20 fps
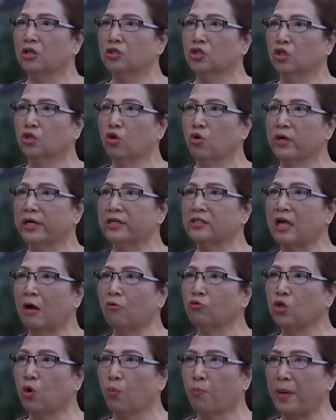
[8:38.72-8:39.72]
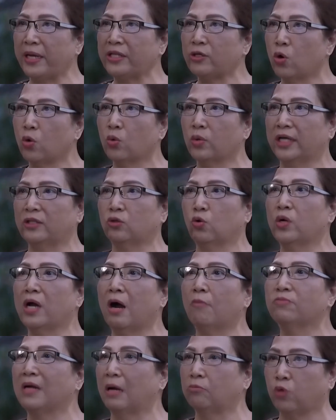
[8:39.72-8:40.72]
cho tôi có sáu mươi mét vuông là tôi
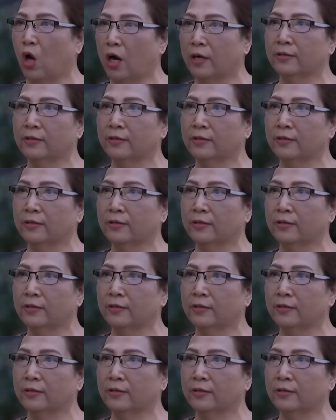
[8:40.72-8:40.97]
không đồng thuận.